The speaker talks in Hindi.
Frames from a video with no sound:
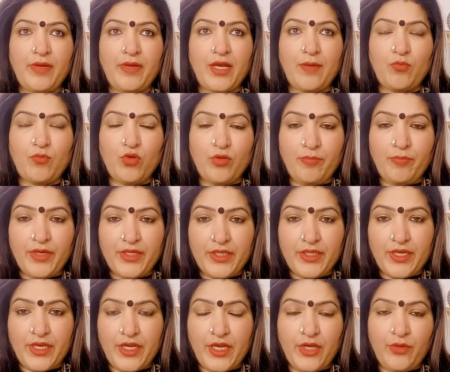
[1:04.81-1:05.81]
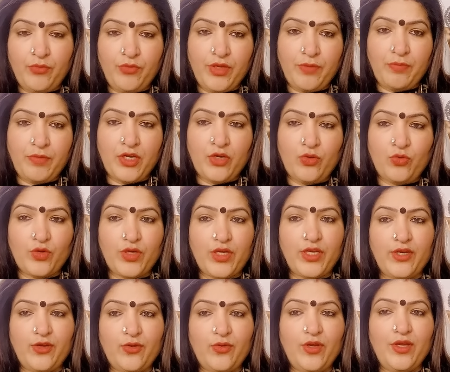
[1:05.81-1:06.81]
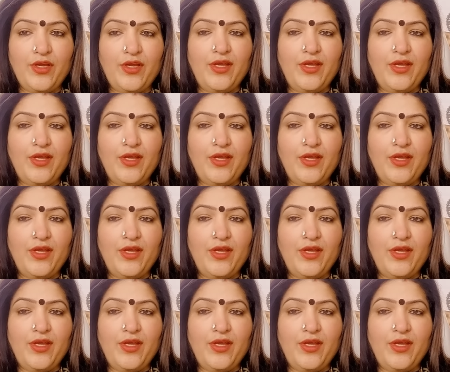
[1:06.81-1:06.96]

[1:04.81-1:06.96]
मैं आपको अम्मा देने आया हूँ ये अपना नोट ले लो